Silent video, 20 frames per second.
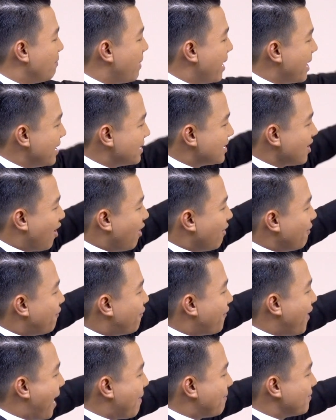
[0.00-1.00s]
ใบที่ 2
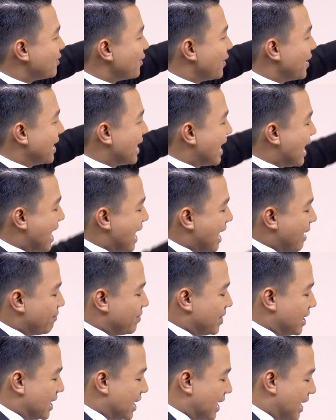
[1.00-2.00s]
แฟบสวยงาม
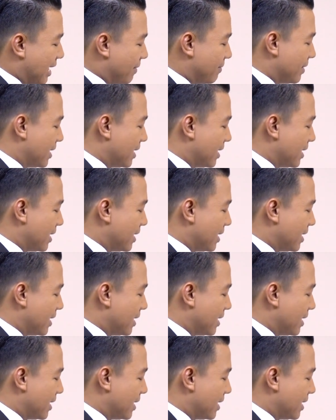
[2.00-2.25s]
นี่นะครับ